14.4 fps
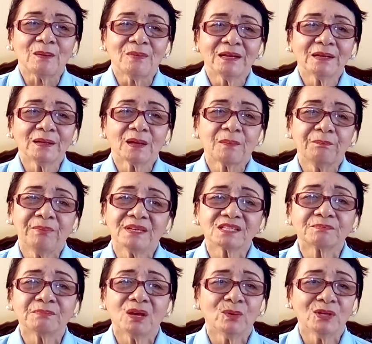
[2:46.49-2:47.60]
kami na
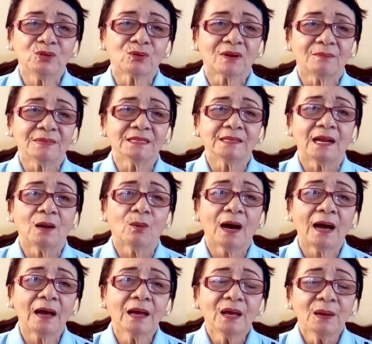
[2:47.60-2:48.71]
nag-peace be with you kami
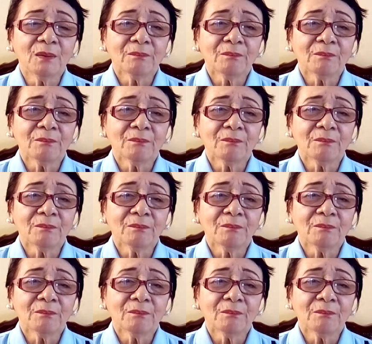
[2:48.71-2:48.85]
dalawa